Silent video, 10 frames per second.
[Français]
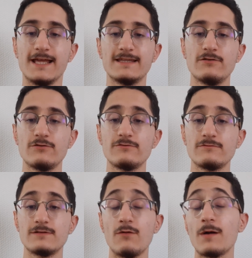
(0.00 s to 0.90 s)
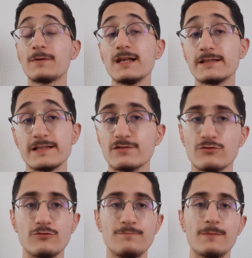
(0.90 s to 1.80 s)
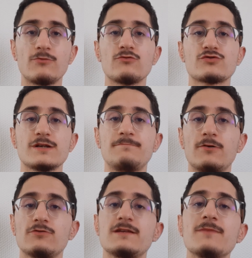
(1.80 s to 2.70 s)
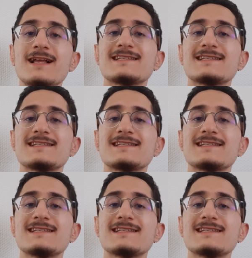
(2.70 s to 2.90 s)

d'avoir pris la décision de ne pas prolonger Paulo Dybala.